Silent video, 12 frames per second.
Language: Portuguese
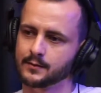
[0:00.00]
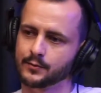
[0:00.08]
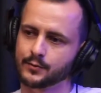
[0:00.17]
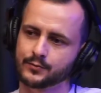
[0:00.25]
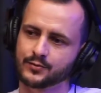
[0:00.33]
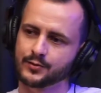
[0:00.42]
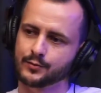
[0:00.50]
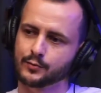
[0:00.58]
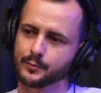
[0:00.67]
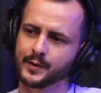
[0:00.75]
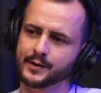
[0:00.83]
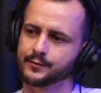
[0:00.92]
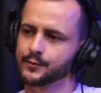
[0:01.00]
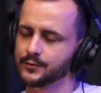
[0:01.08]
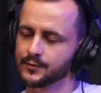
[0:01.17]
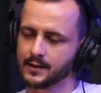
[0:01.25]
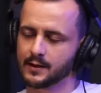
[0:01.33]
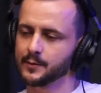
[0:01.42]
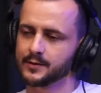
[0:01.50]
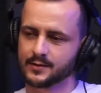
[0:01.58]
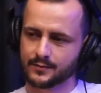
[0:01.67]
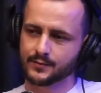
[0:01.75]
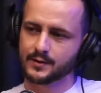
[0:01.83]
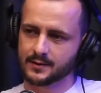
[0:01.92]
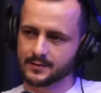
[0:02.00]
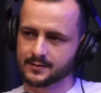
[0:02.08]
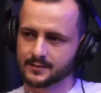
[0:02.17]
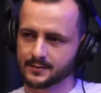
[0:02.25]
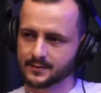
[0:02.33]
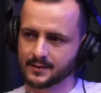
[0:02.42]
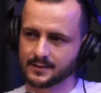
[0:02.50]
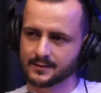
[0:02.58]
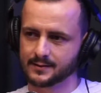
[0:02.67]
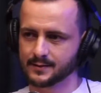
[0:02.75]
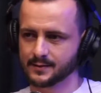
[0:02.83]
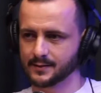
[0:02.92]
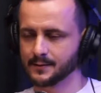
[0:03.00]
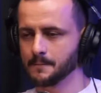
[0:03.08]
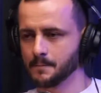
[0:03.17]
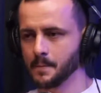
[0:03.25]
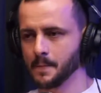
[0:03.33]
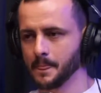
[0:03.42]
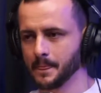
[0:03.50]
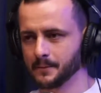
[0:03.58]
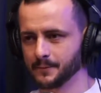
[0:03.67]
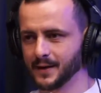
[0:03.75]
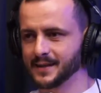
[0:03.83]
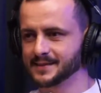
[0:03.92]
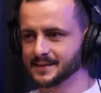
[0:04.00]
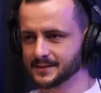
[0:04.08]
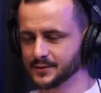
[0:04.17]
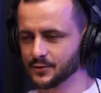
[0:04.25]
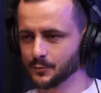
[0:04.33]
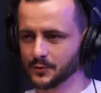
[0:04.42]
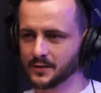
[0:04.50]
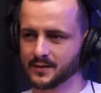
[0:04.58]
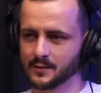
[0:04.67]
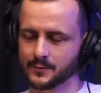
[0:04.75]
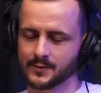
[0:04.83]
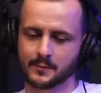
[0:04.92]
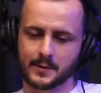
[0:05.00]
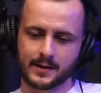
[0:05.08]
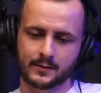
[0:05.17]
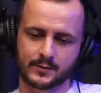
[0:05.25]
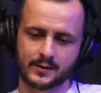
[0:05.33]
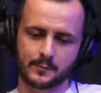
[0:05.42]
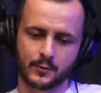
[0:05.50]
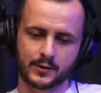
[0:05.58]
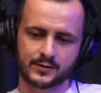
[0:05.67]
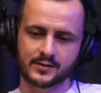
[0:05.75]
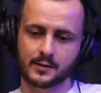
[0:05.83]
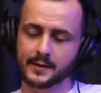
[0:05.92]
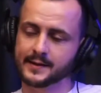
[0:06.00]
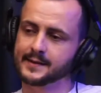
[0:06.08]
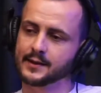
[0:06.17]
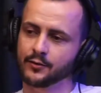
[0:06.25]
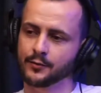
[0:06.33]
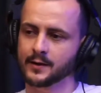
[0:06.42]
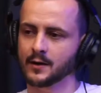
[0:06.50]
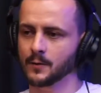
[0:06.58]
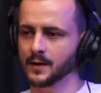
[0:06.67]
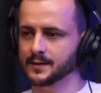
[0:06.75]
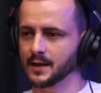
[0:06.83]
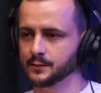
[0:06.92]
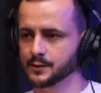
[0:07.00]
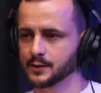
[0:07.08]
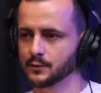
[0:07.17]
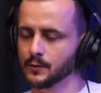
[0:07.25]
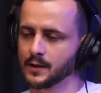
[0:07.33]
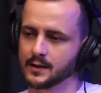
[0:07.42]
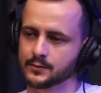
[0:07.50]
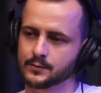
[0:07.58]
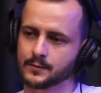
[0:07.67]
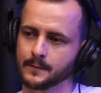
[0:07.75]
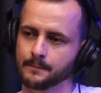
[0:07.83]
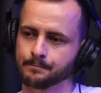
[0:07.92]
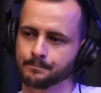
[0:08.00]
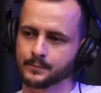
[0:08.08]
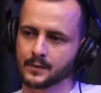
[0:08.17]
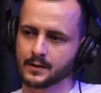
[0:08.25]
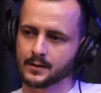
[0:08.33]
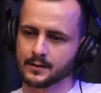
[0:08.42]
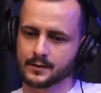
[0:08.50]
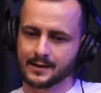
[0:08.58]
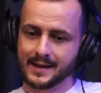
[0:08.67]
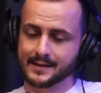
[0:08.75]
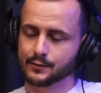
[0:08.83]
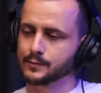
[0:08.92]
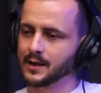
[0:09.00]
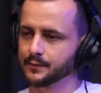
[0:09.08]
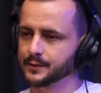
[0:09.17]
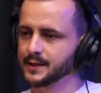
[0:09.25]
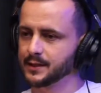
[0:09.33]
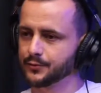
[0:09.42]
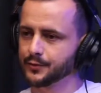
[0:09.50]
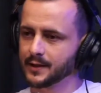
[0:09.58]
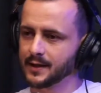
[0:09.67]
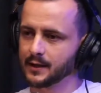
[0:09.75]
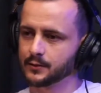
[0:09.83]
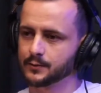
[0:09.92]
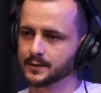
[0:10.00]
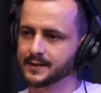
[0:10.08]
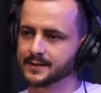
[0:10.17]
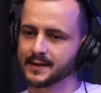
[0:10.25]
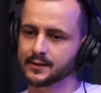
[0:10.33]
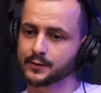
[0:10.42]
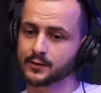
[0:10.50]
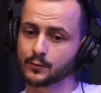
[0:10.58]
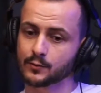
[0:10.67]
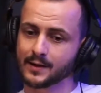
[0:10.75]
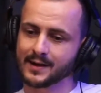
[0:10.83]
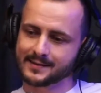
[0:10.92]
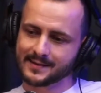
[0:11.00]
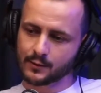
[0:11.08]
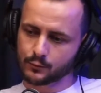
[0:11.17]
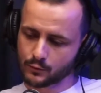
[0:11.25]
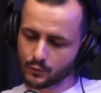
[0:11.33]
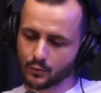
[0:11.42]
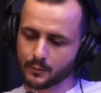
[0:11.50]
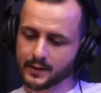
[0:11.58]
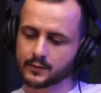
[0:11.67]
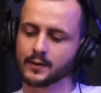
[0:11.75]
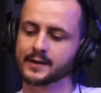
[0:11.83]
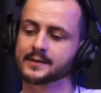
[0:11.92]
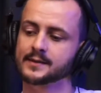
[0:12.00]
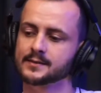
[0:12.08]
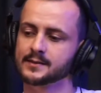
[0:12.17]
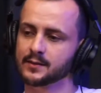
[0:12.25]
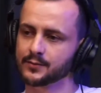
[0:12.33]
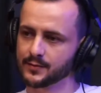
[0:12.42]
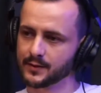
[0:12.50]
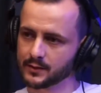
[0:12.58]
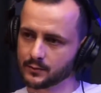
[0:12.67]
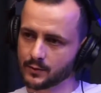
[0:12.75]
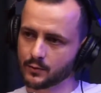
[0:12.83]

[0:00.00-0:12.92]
Foi o tiro no peito, foi o tiro na cabeça, enfim, eles, eles uhum. fazem esse tipo de exame para saber a causa da morte e também identificar o cadáver, que no caso eh, lá não estava identificado. E até às vezes, quando o cara está com documento, ainda assim é feito a